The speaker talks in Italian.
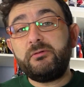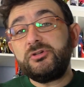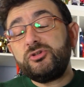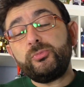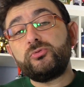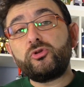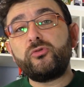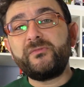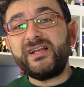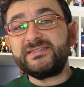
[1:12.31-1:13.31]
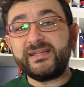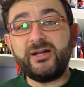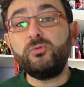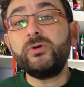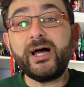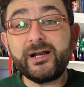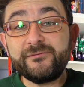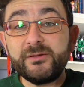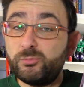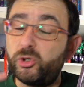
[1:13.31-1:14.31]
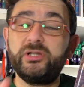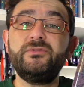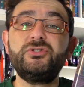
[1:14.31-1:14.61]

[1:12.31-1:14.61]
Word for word: questo punto non mi resta che augurarvi buona